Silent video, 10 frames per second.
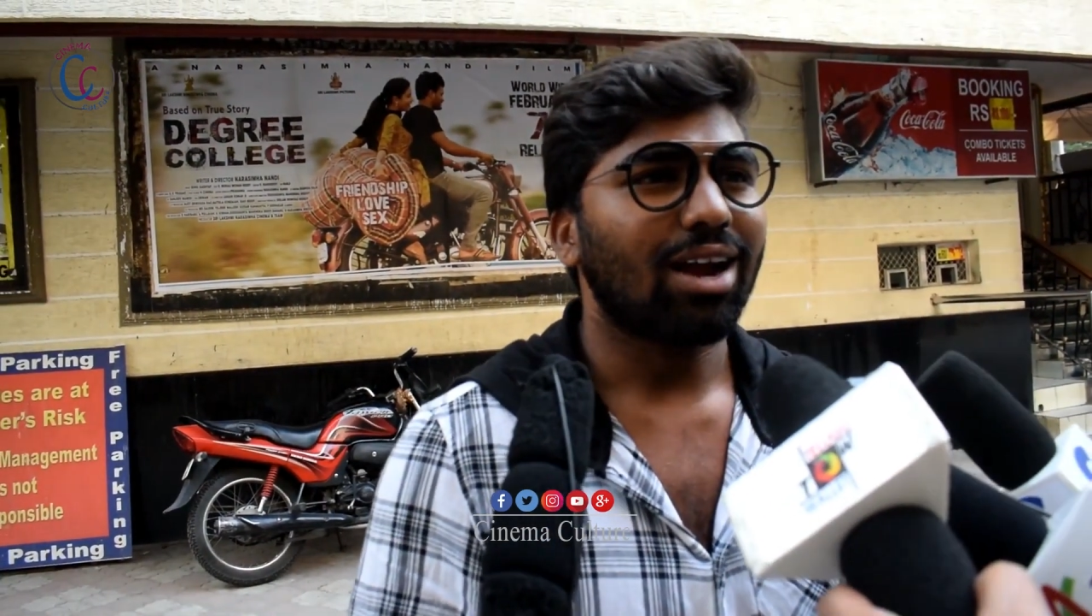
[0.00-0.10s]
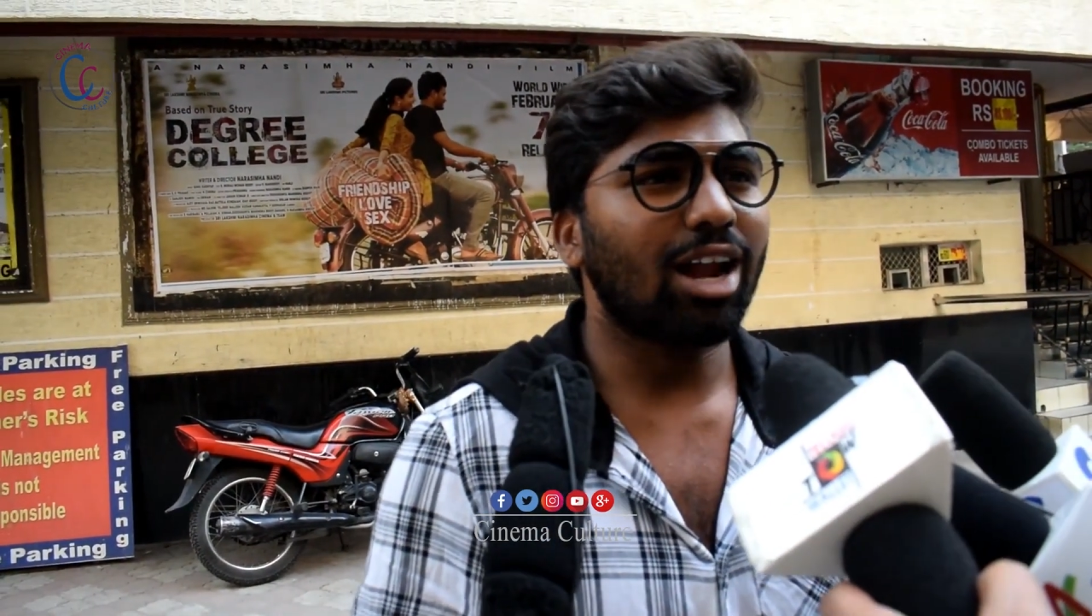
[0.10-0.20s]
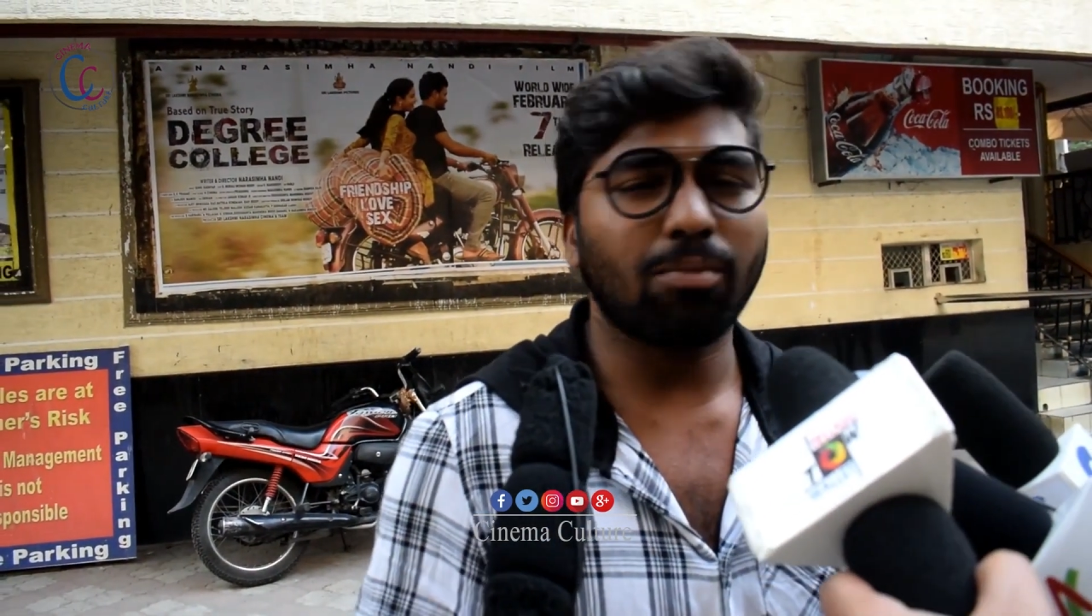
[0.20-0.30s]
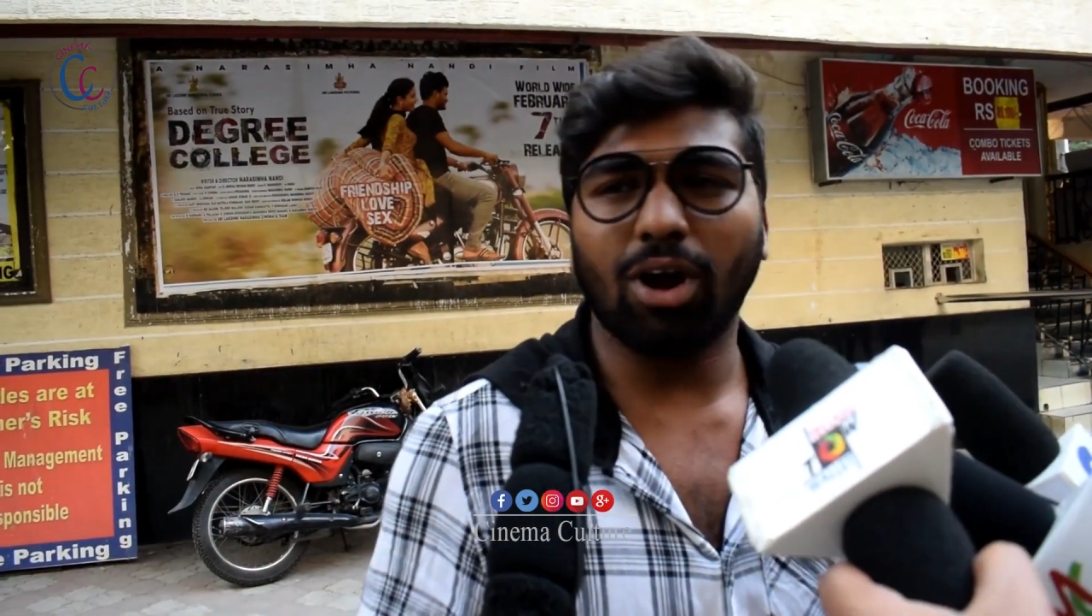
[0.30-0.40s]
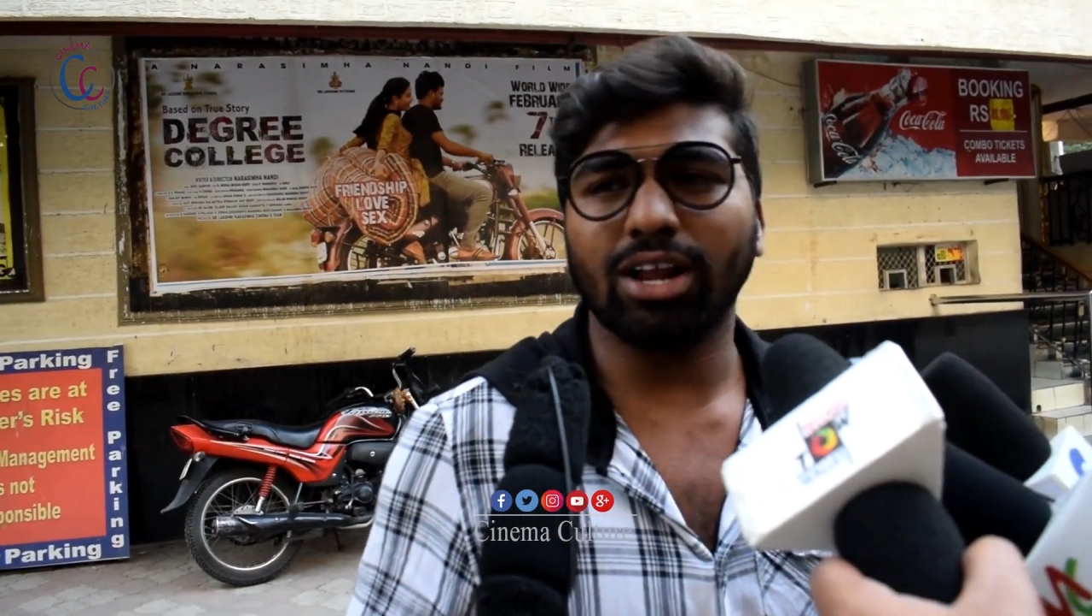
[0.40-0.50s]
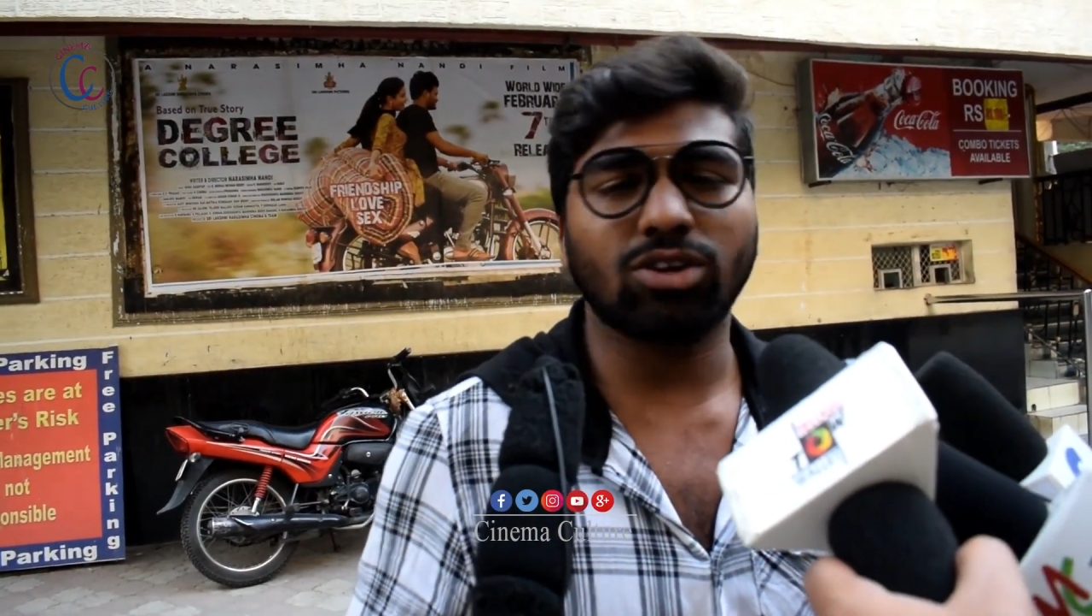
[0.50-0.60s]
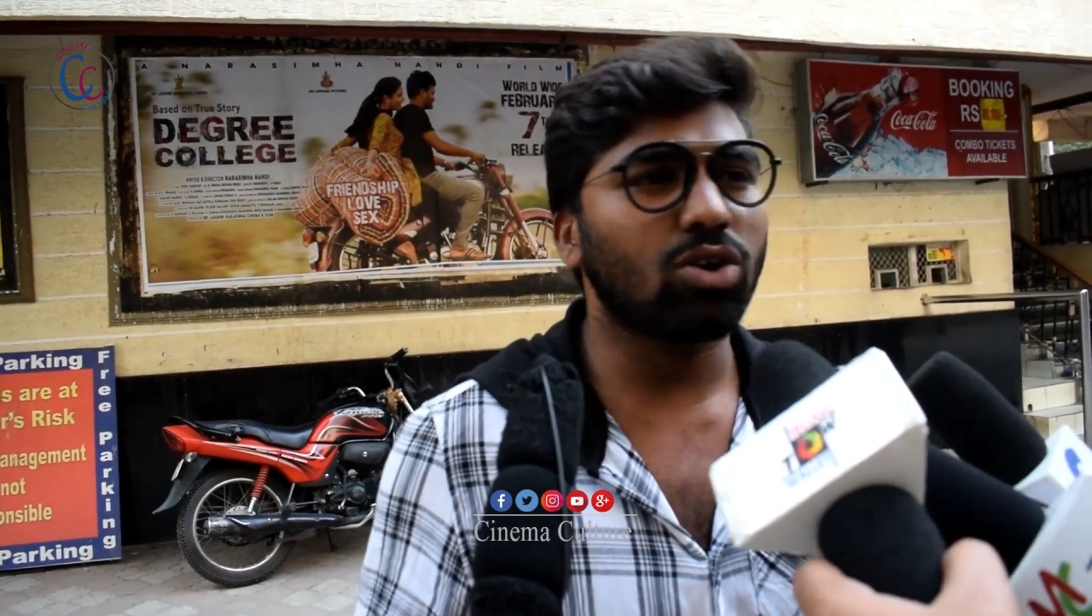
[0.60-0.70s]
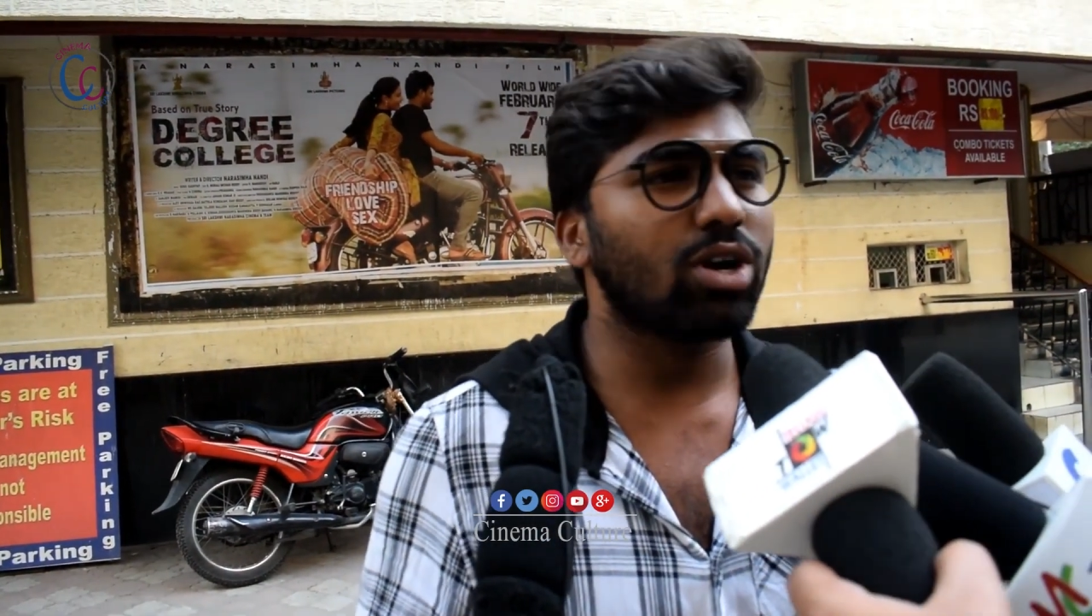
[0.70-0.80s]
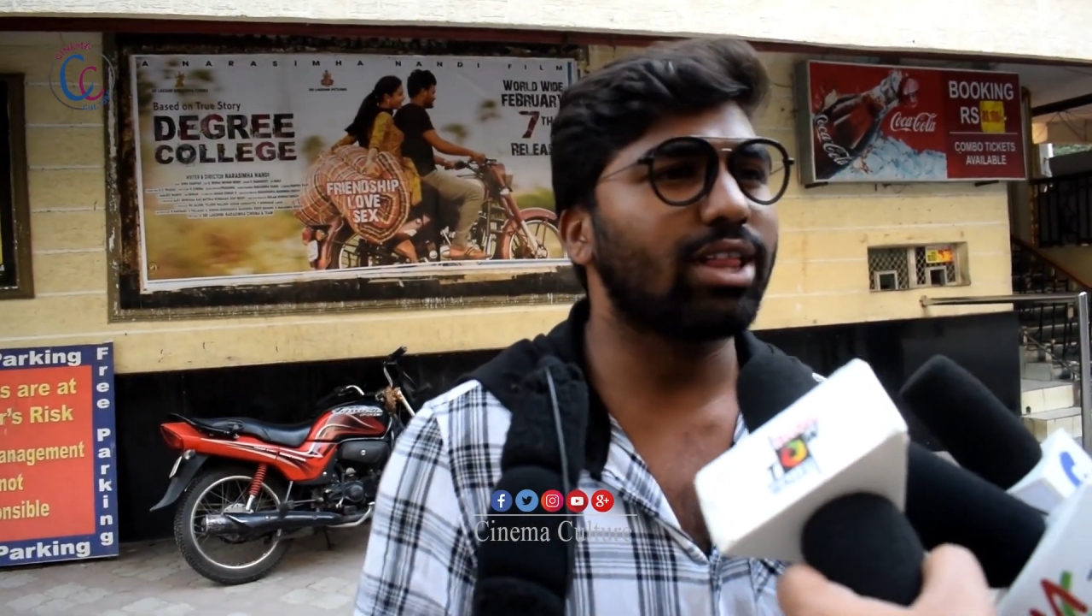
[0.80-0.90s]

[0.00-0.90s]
కానీ మార్నింగ్ షో